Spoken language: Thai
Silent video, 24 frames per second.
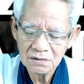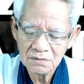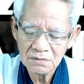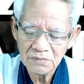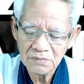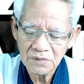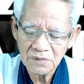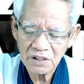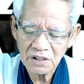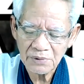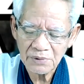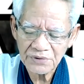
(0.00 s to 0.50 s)

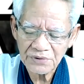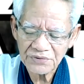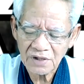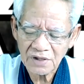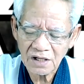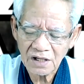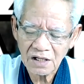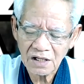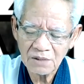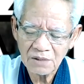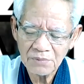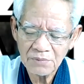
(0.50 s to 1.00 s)
ไม่ใช่ภาษา
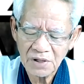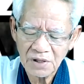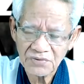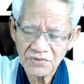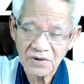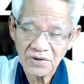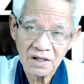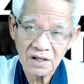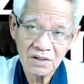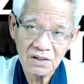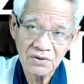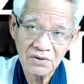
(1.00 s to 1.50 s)
ภา
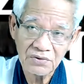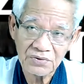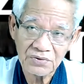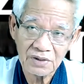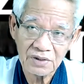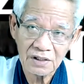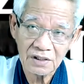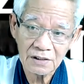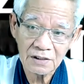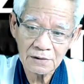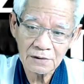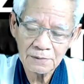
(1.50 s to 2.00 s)
ษาคือเสี
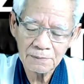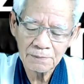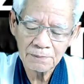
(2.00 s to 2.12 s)
ยง